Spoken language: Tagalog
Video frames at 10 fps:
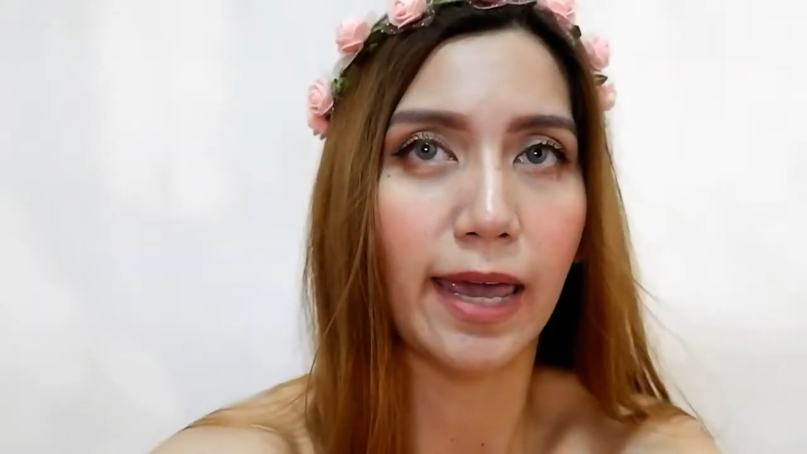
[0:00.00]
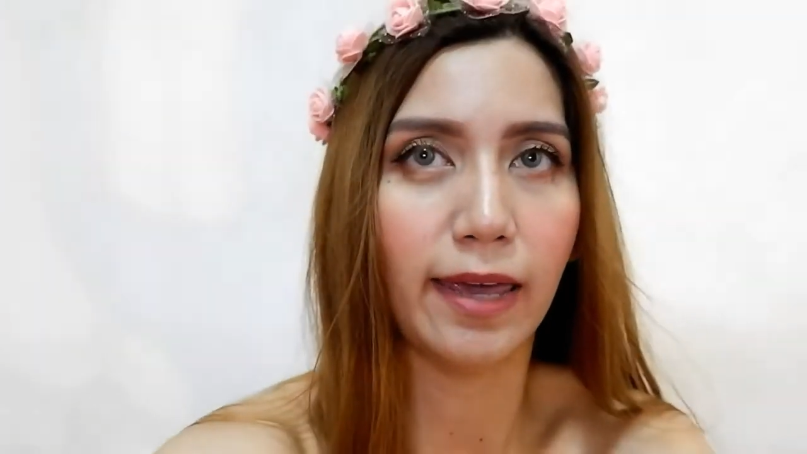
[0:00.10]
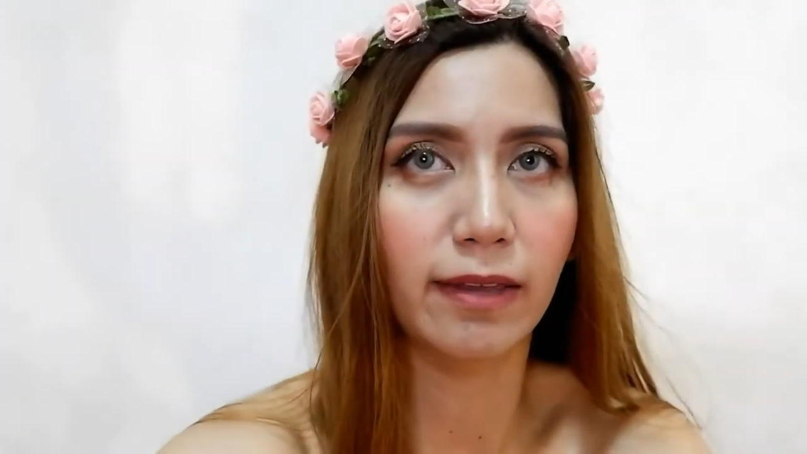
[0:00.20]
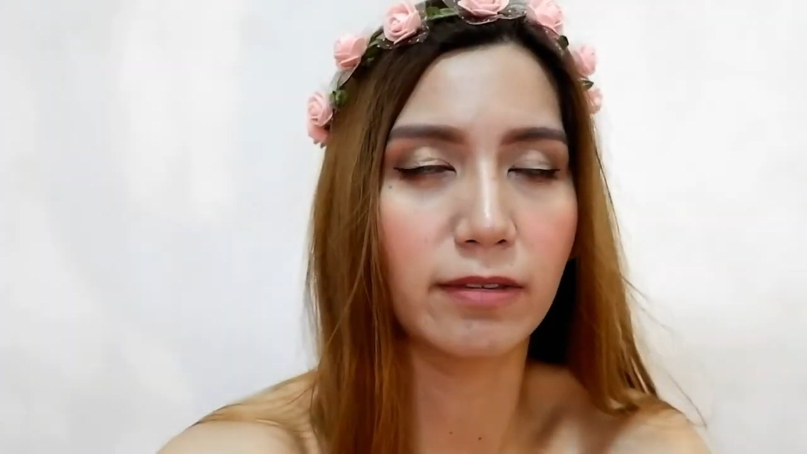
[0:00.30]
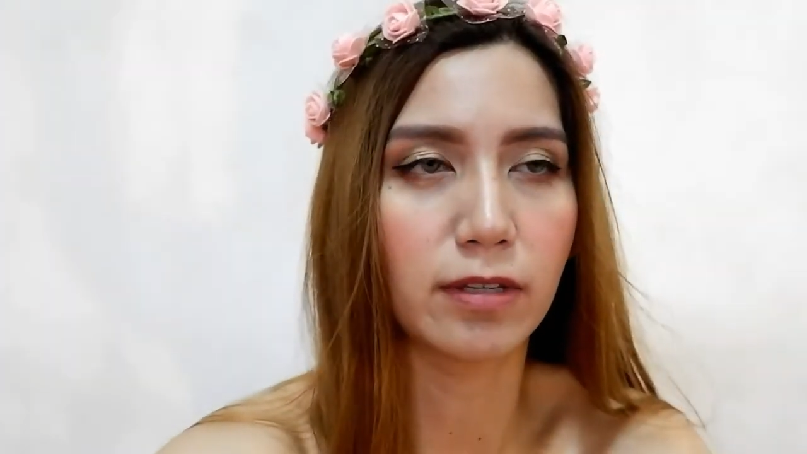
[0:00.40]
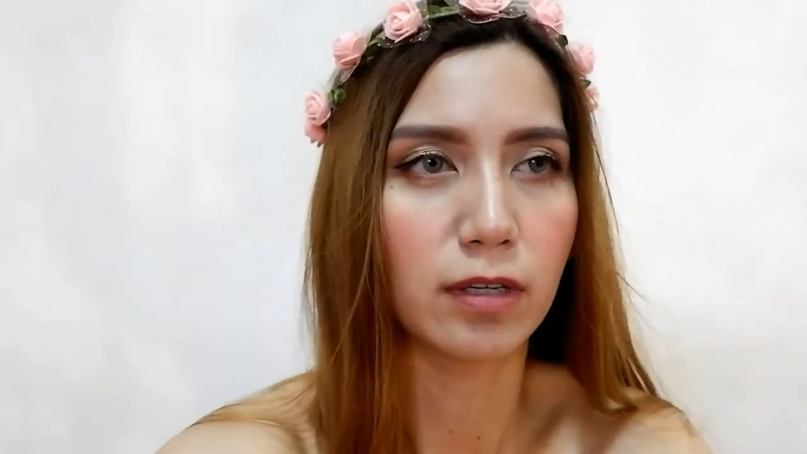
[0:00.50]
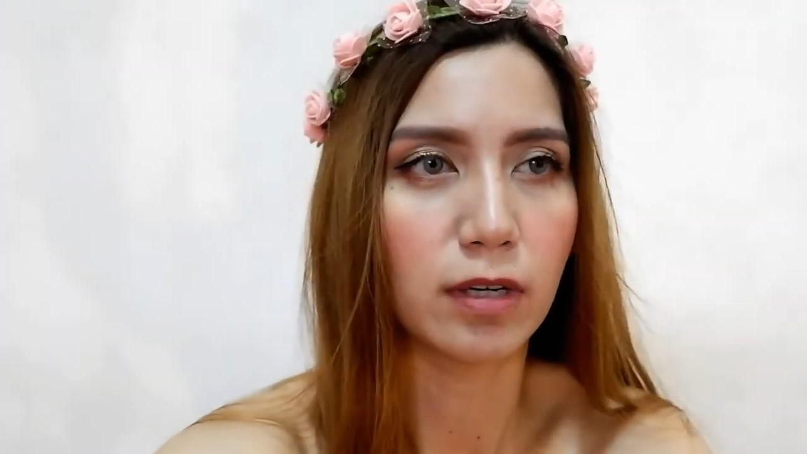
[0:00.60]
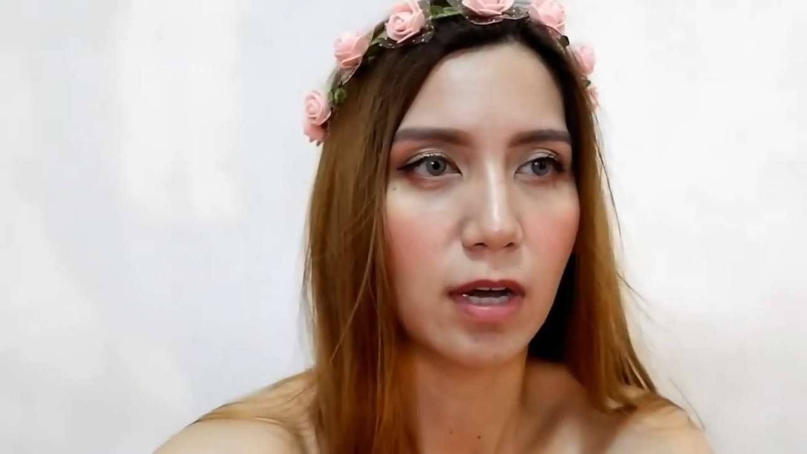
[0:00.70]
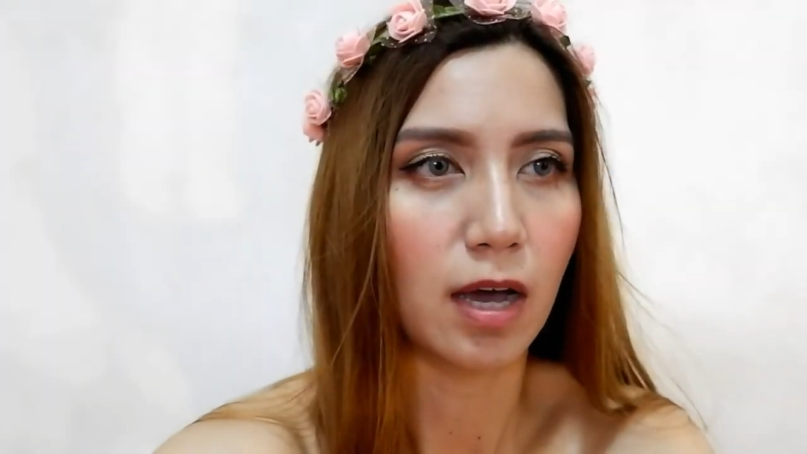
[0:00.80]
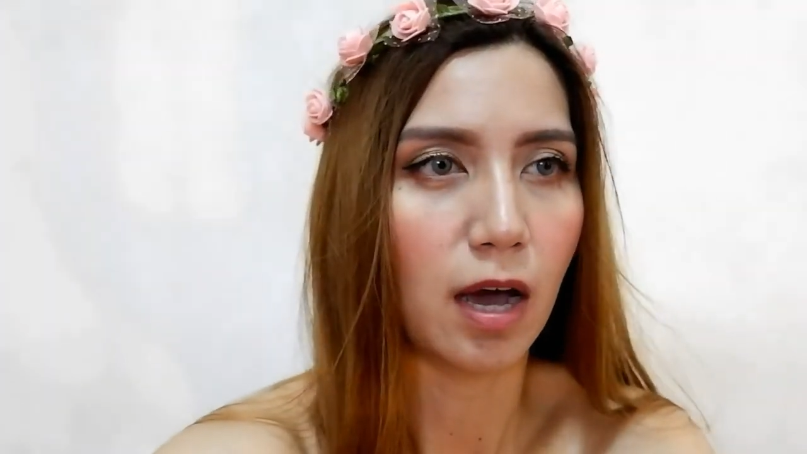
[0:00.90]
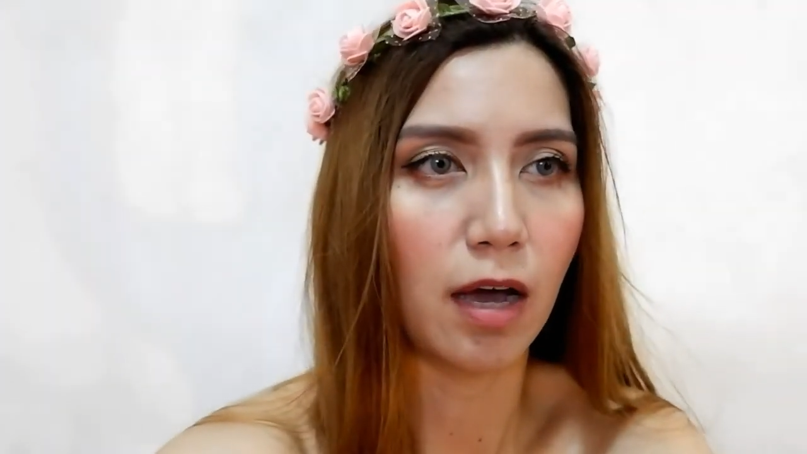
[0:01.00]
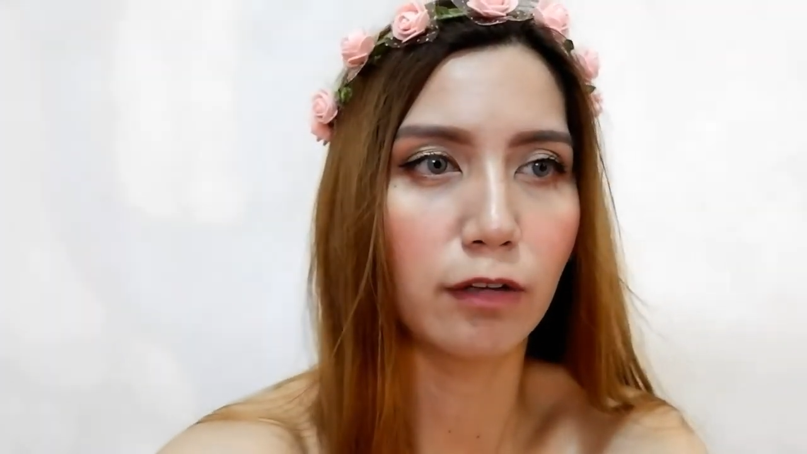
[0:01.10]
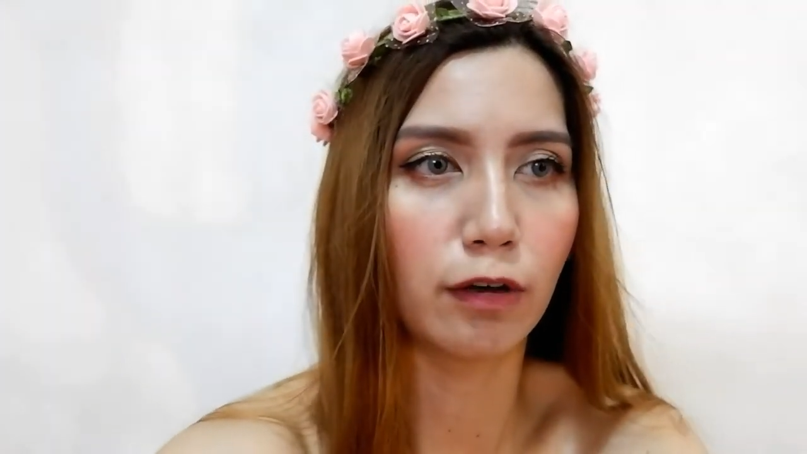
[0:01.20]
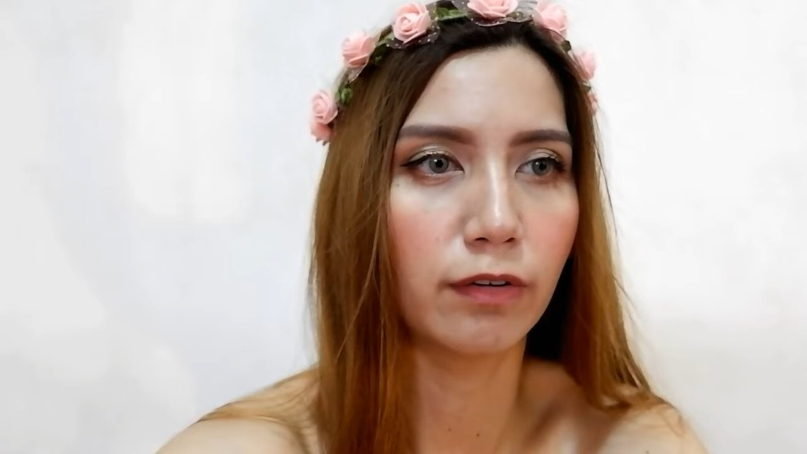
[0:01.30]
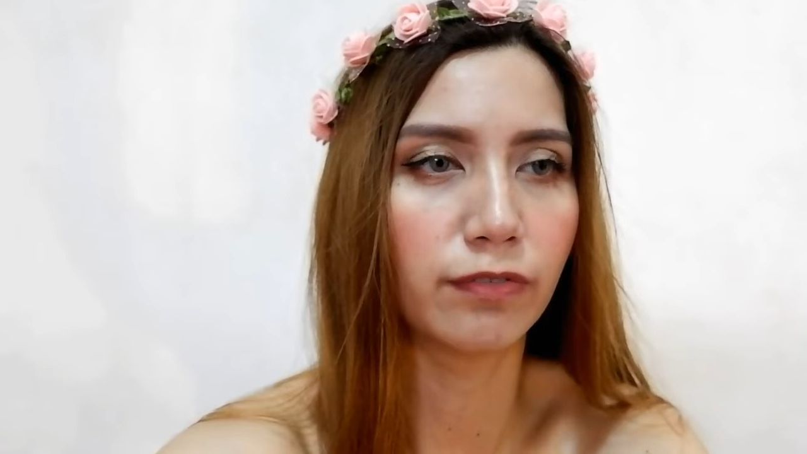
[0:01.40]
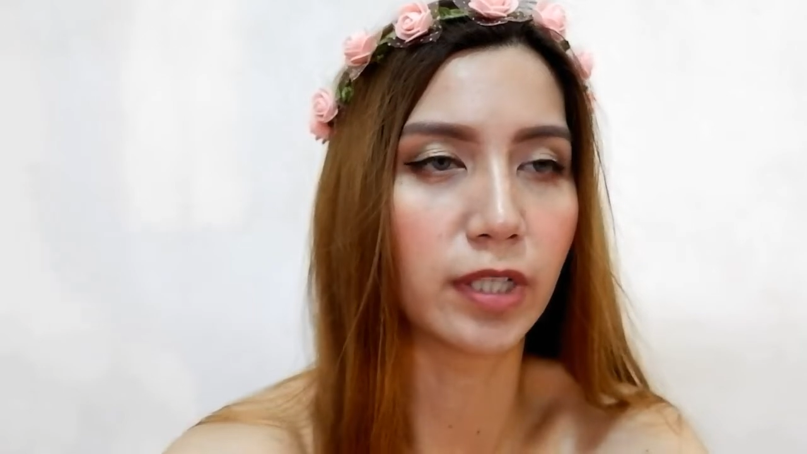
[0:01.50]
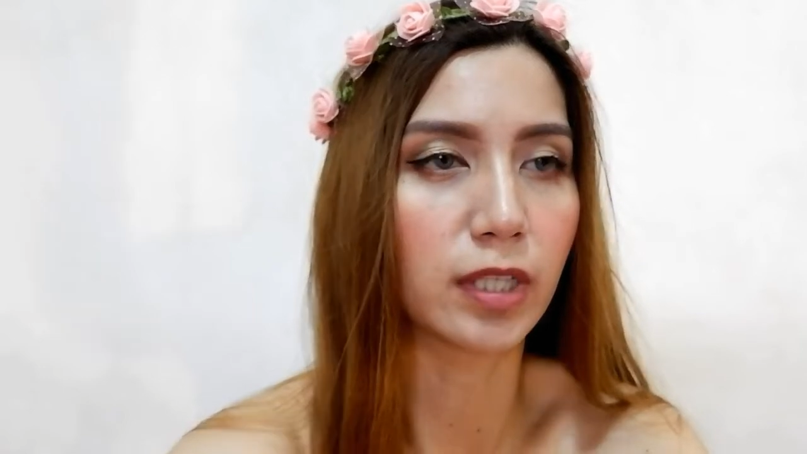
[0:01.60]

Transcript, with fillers: And I love